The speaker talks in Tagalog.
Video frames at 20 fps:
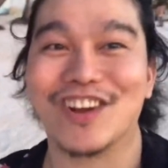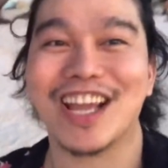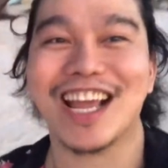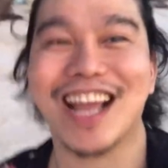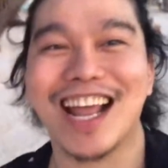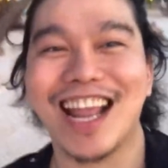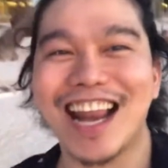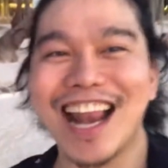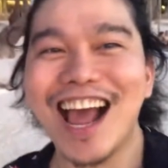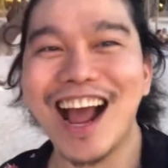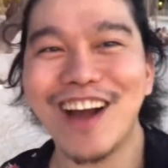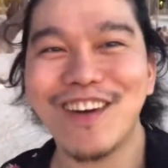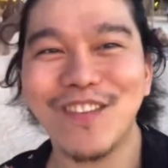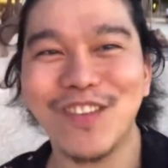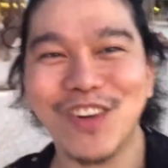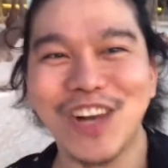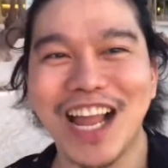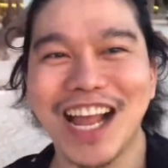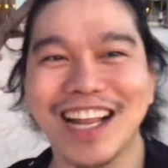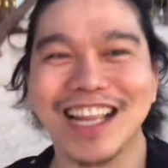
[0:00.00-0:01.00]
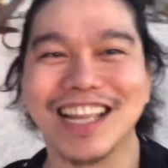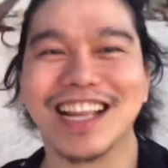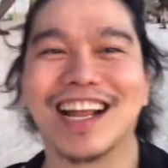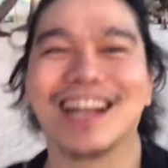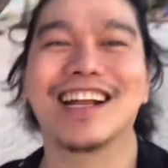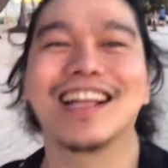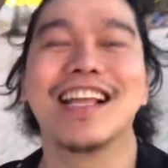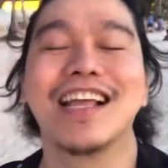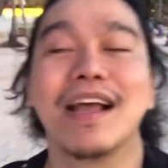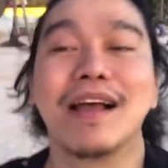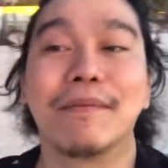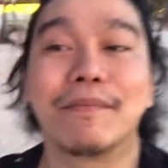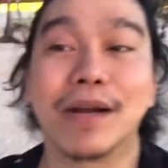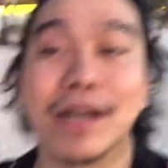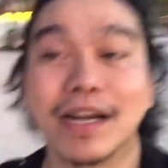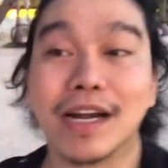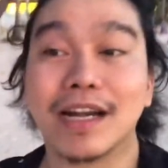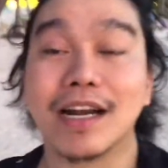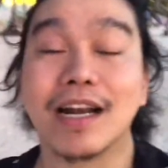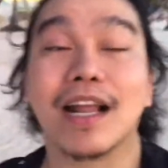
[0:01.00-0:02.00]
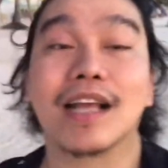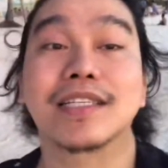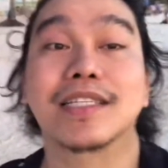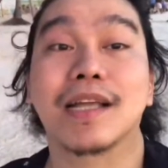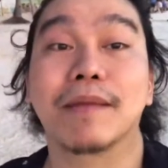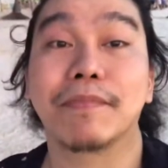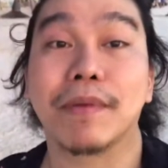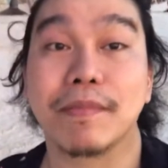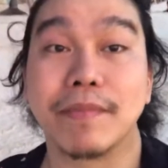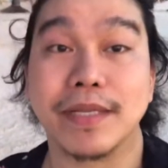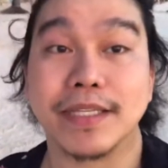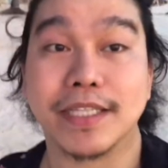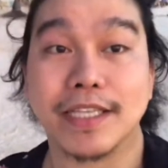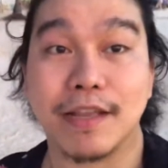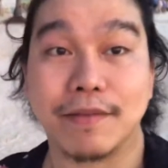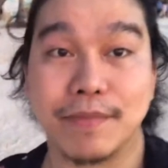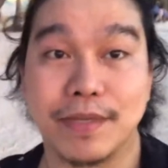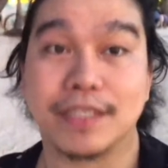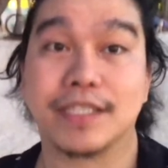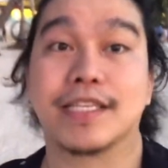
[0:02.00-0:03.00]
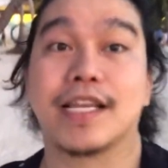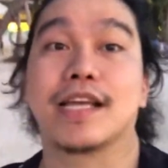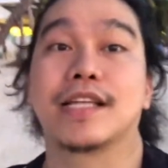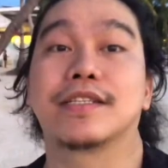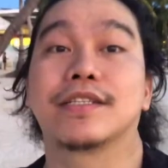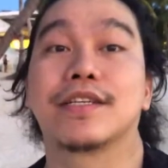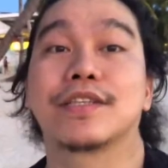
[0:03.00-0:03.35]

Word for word: Kaya kailangan mong lagi kang magre-relax ka paminsan-minsan.